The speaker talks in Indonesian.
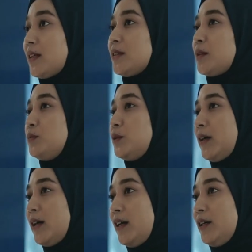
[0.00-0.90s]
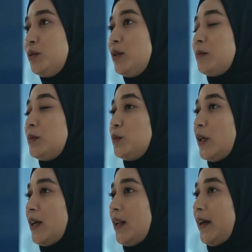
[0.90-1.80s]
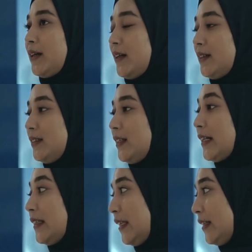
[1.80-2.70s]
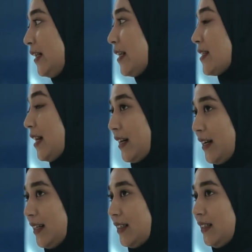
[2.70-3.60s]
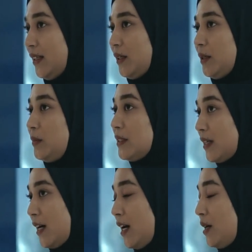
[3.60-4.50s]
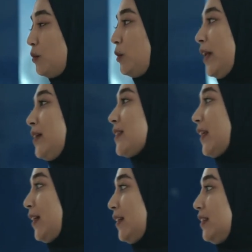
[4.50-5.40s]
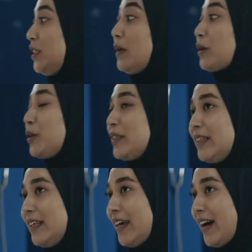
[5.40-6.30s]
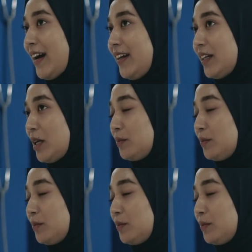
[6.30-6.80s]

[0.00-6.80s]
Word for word: secara terbuka terbuka layanan kritik dan saran. Bisa mulai scan di barcode ini ya, yang